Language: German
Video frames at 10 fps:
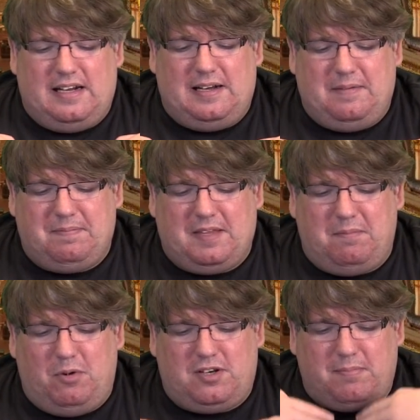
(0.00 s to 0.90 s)
Ähm,
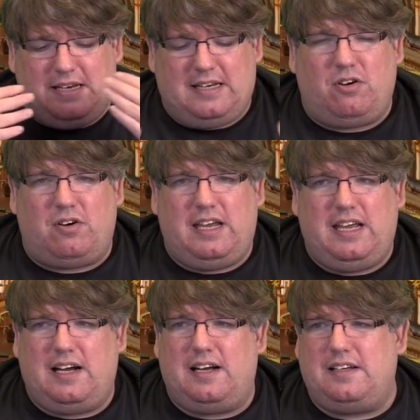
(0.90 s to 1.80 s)
möchte man denn doch
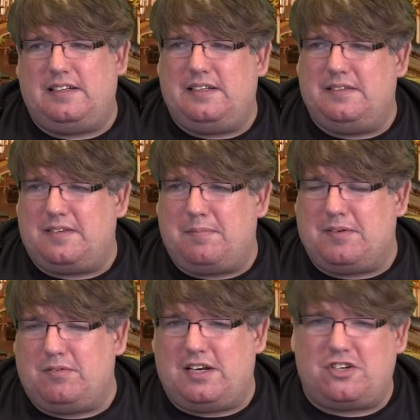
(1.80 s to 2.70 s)
eher, äh, sag ich
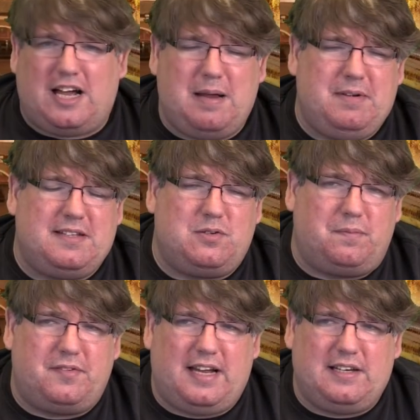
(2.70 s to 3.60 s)
mal, so der schreibenden
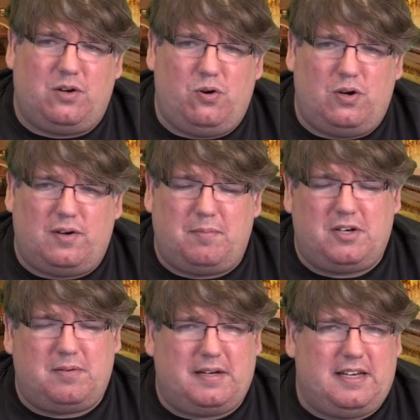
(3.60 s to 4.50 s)
Zunft angehören oder
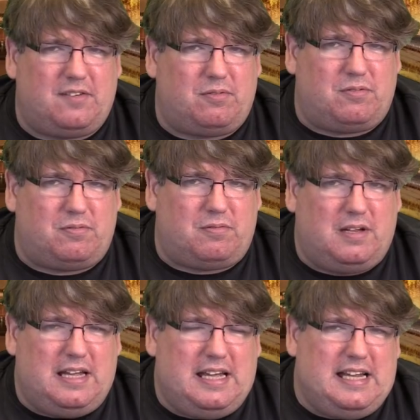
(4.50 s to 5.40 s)
möchte man eher so, so
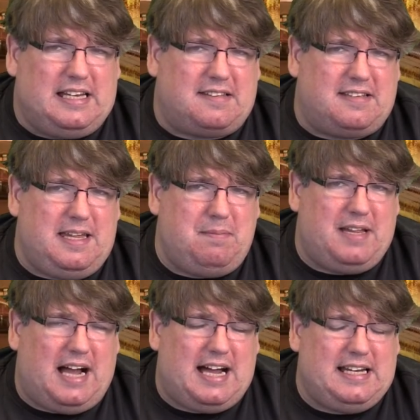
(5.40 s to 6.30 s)
das Leben
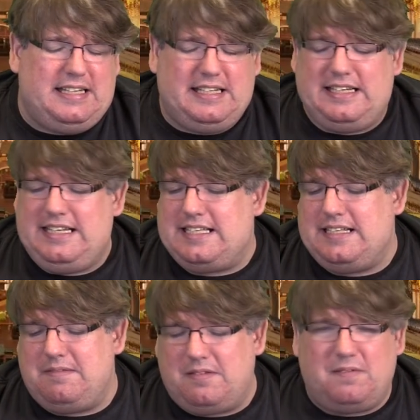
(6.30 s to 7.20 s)
der Adligen
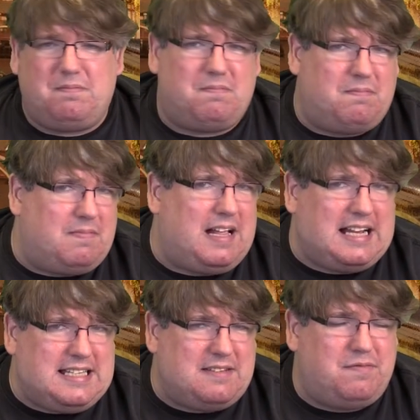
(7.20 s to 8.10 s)
genießen?
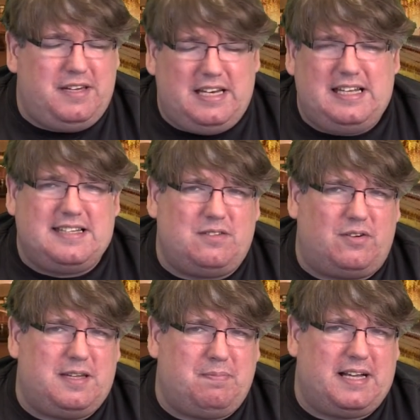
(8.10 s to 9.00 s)
ganz viel ist
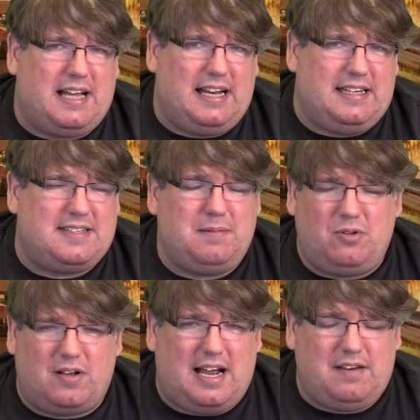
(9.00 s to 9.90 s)
noch nicht bekannt. Es gibt
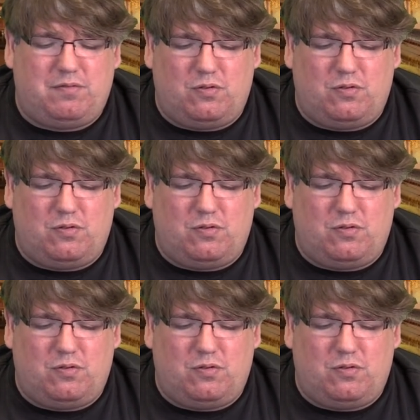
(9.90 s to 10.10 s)
noch keine